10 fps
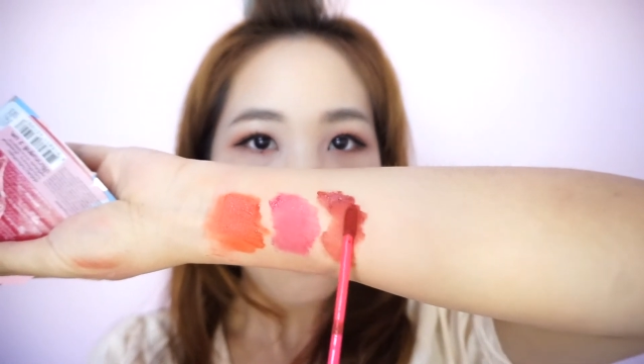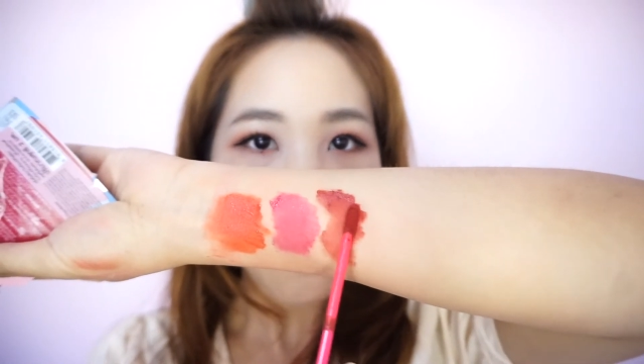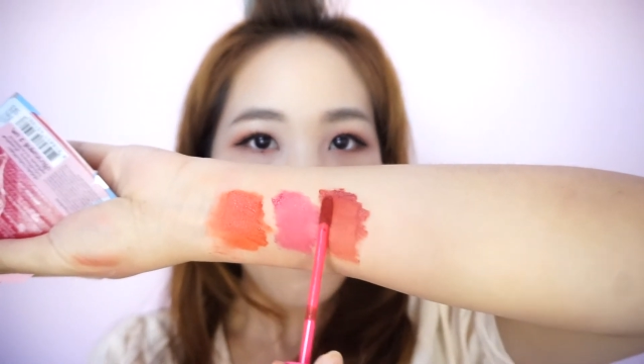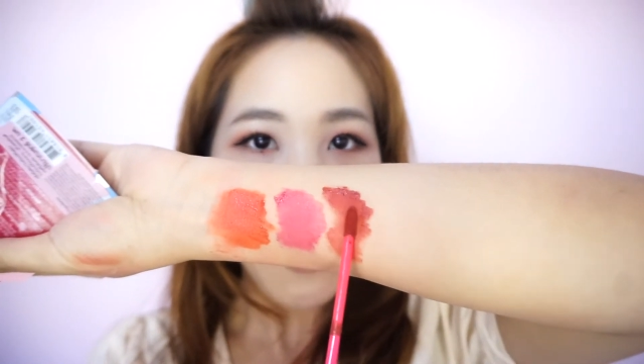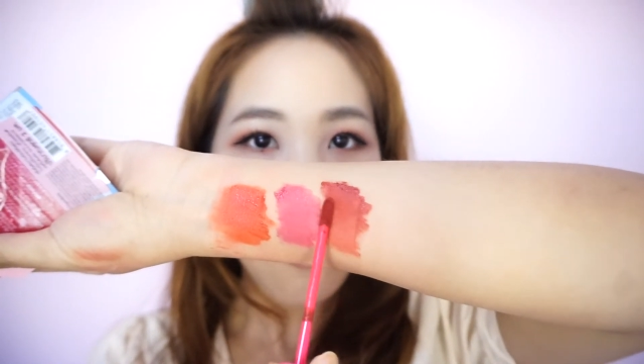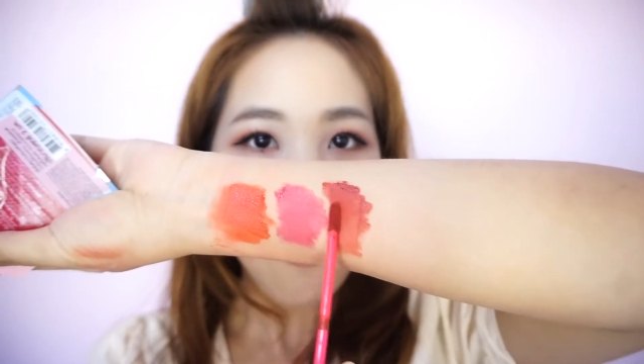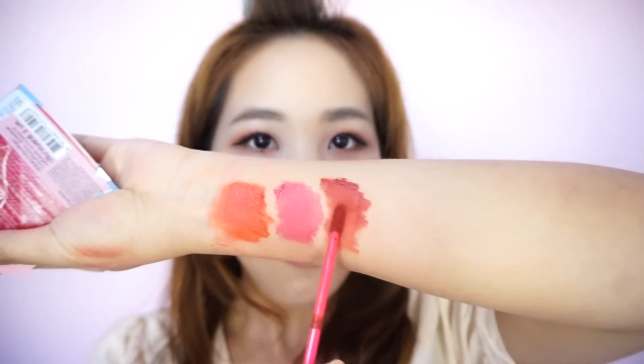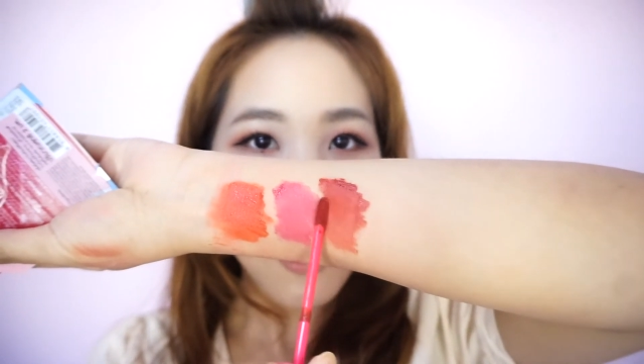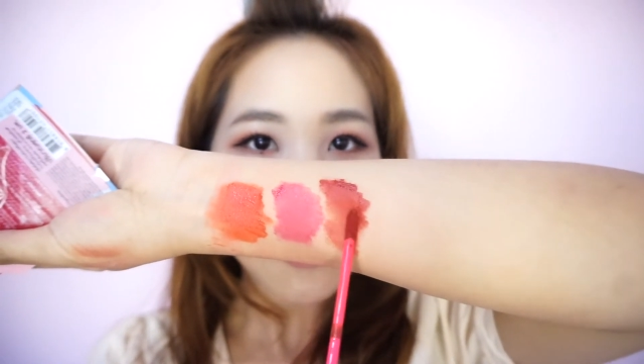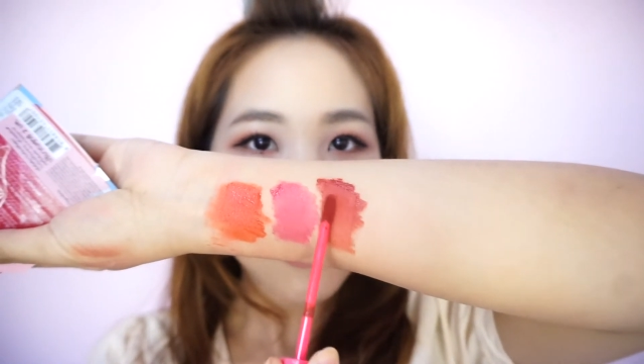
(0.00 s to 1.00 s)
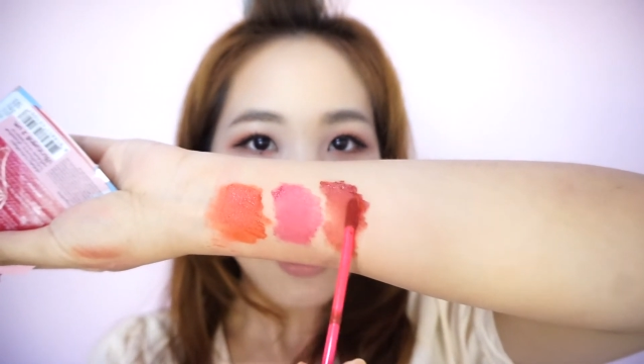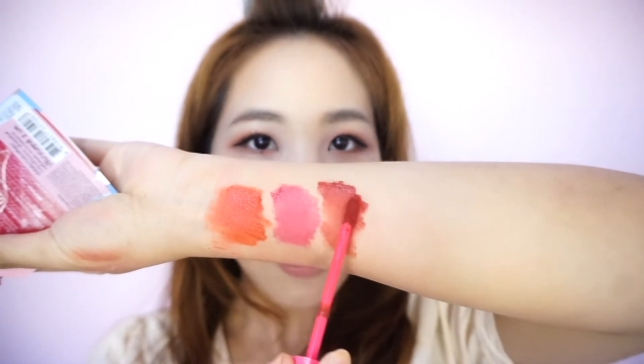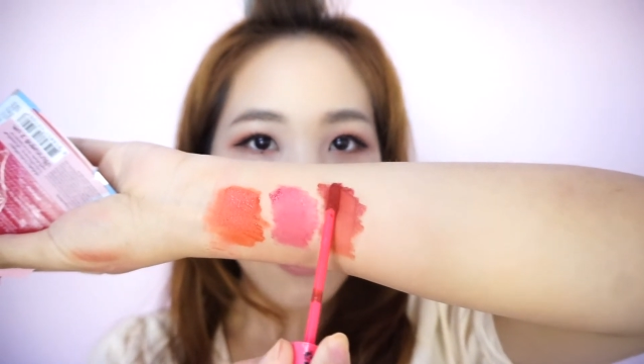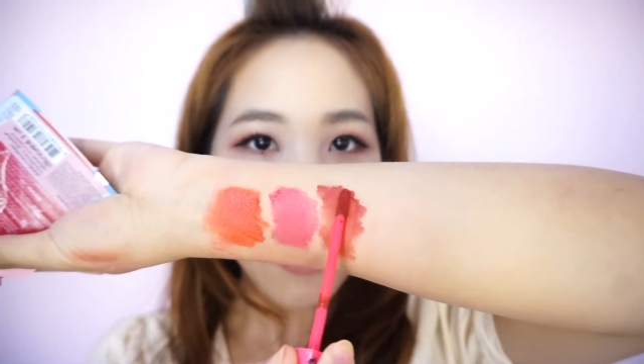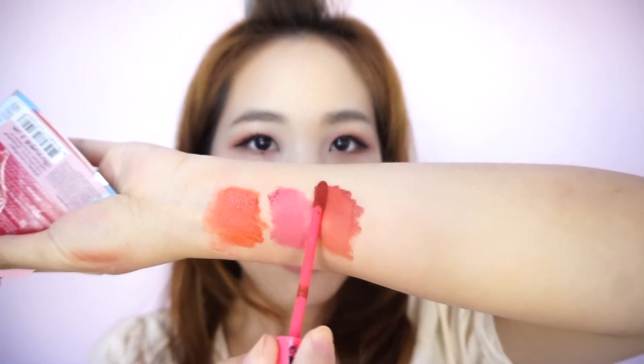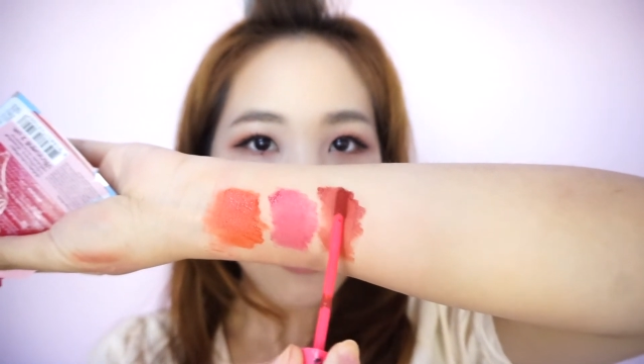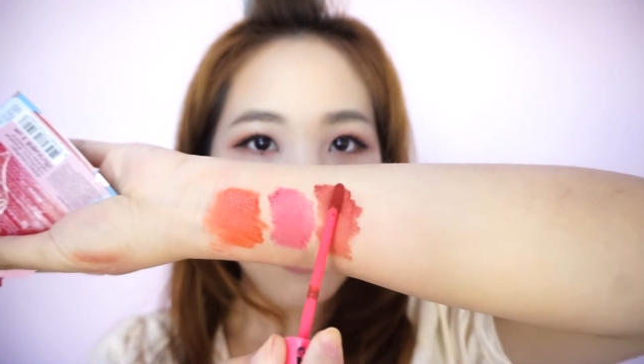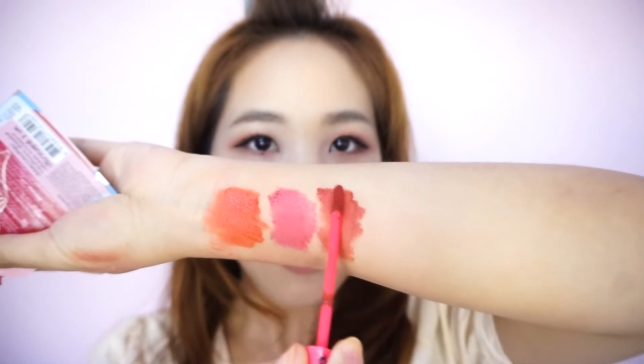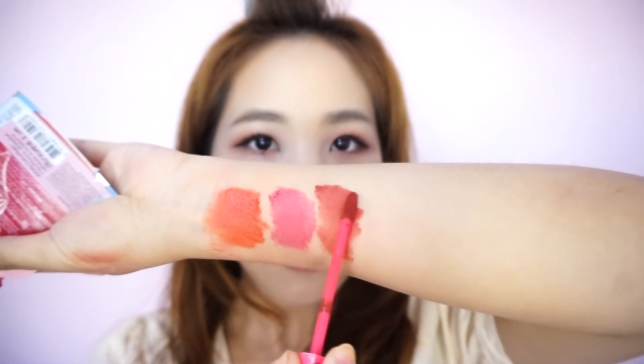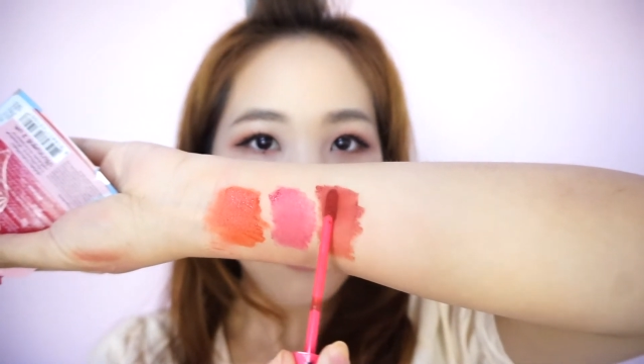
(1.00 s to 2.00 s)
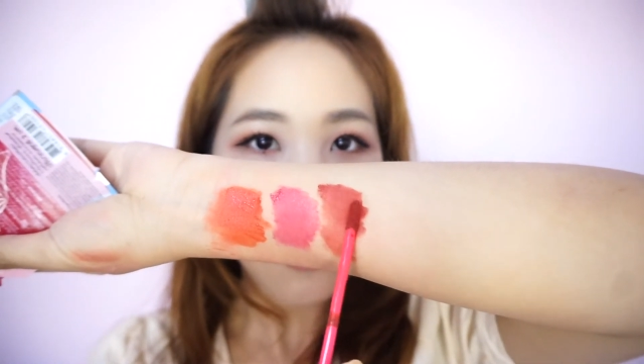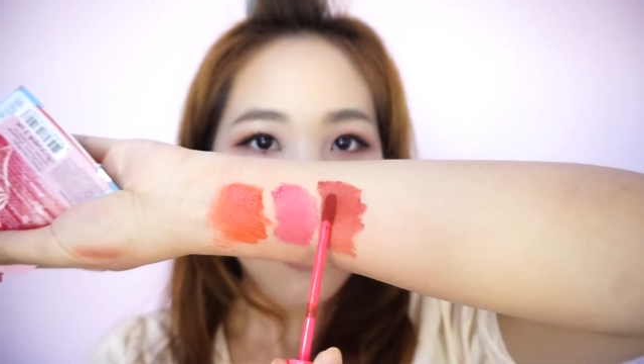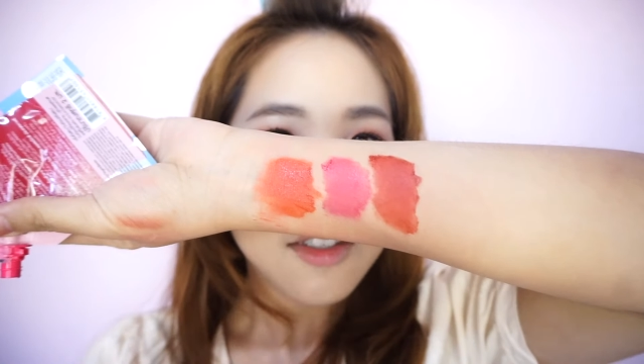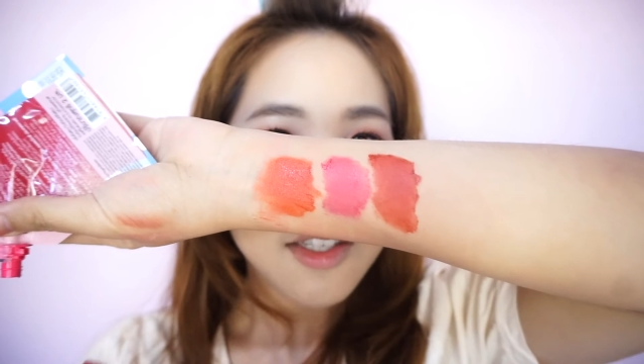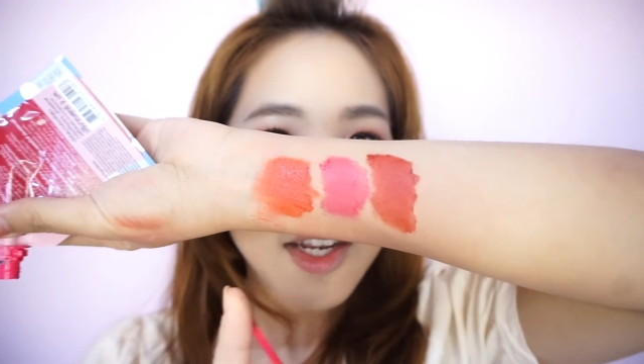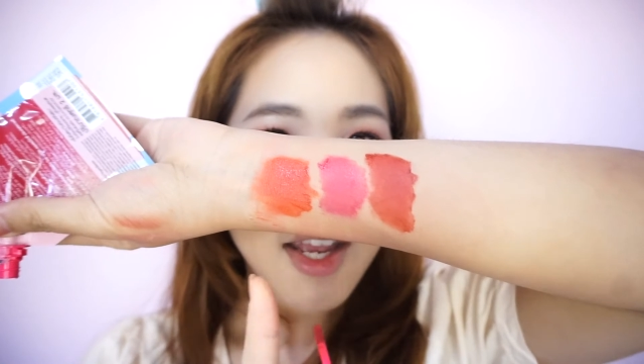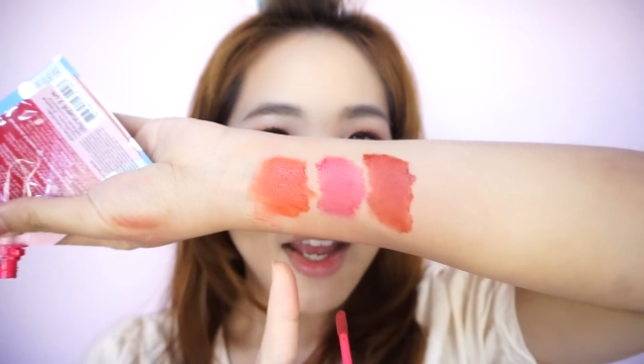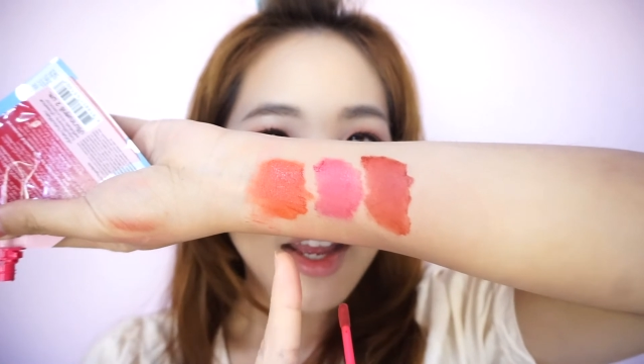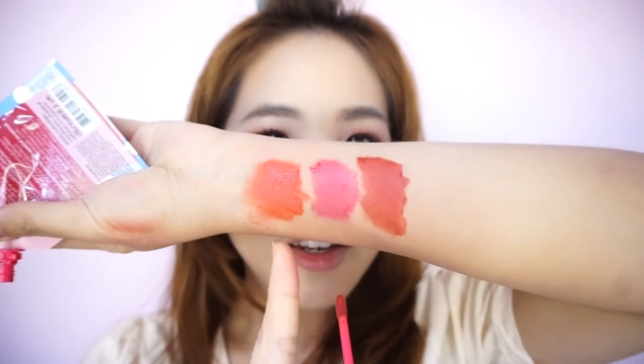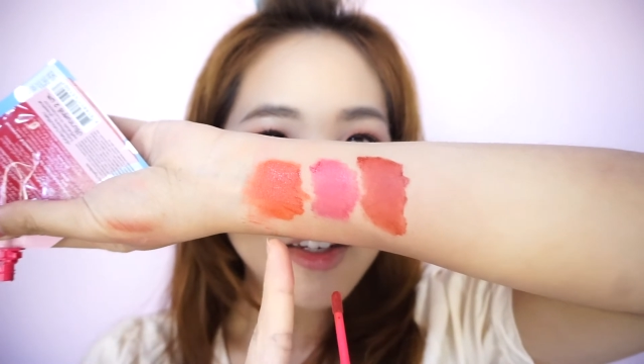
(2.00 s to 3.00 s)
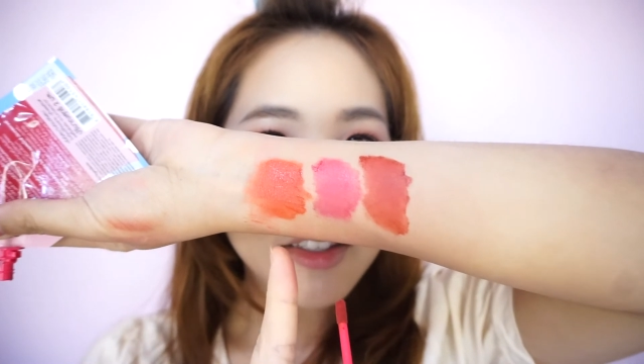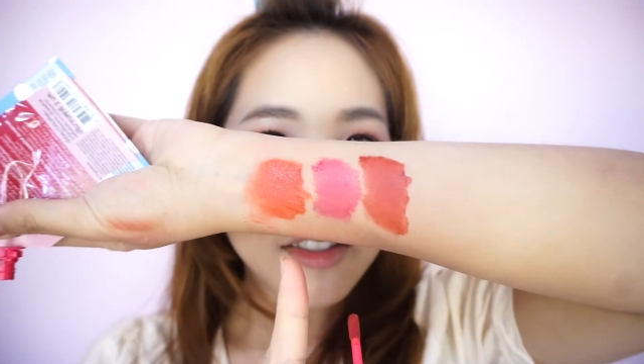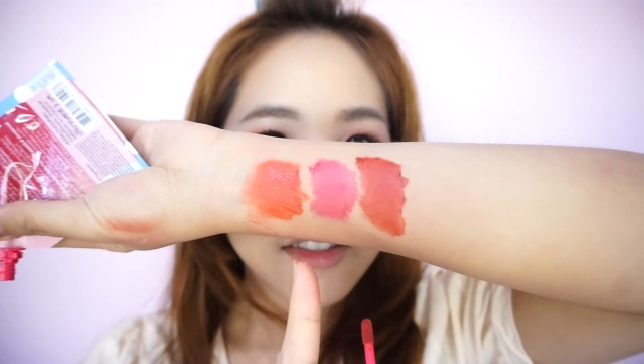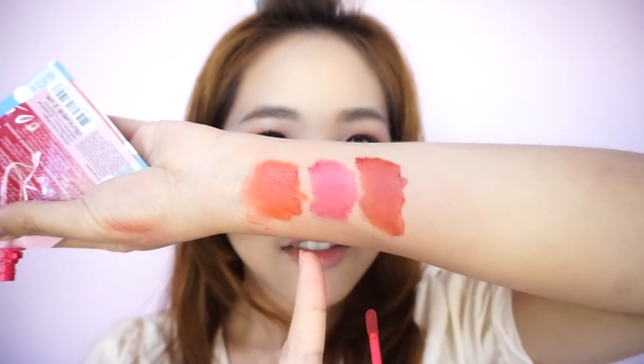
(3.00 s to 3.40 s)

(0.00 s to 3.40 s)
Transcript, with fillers: โอ้ my god แดงจ๋าอะไรอย่างนี้นี่นะคะ1 2 3